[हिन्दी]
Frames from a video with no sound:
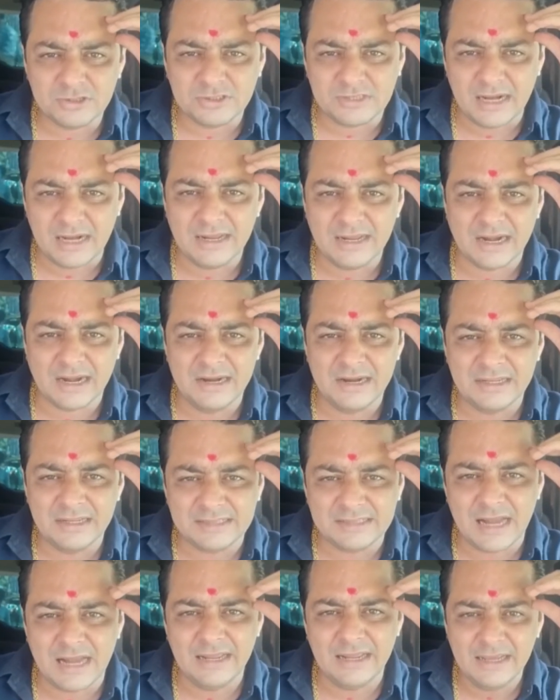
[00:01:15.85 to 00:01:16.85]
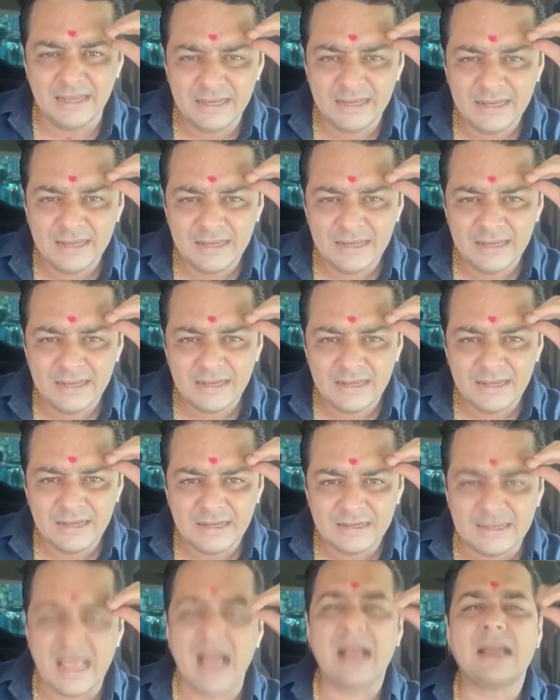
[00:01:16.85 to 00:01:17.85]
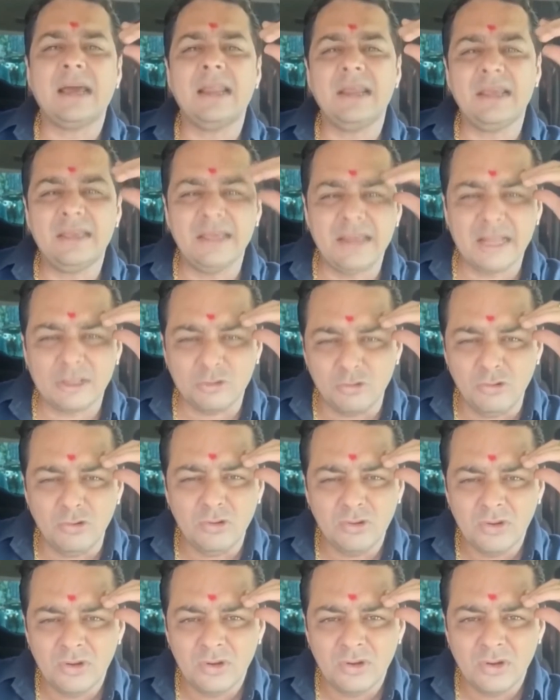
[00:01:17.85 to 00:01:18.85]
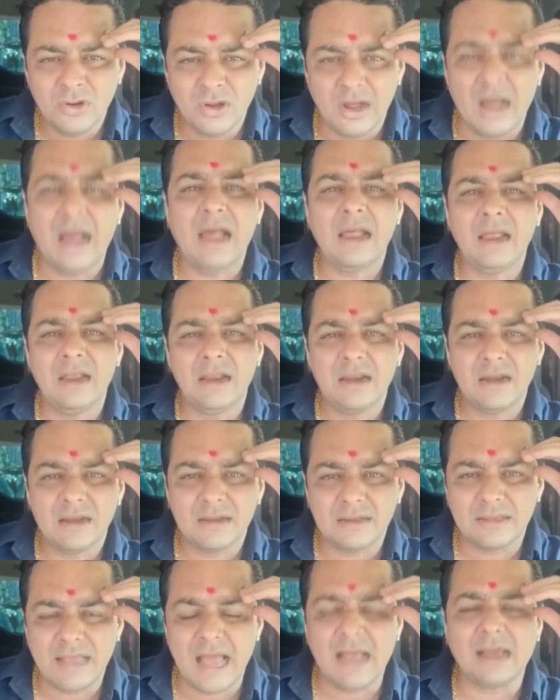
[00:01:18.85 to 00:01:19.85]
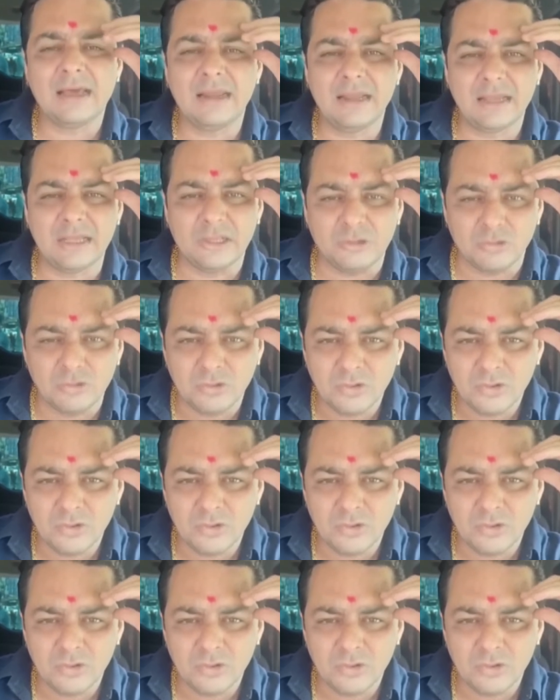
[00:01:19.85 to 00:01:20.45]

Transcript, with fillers: साली रंडी साली क्या करेगी रे तू हाँ क्या करेगी तू